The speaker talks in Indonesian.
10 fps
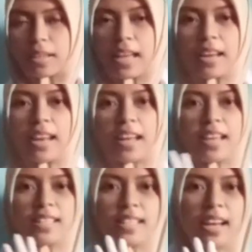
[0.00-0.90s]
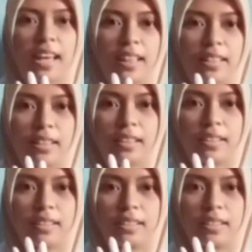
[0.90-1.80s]
dan ada silet
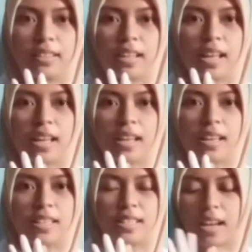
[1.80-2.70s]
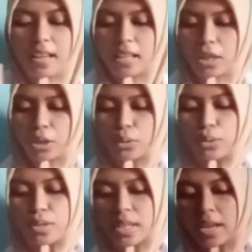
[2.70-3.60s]
selain itu
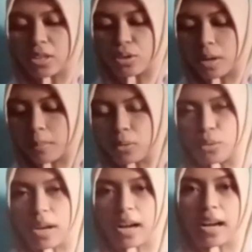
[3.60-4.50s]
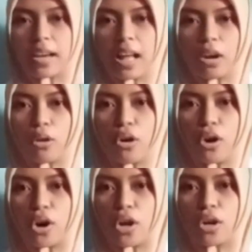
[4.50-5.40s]
saya juga menggunakan
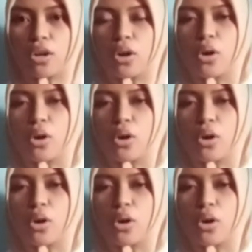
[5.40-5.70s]
alkohol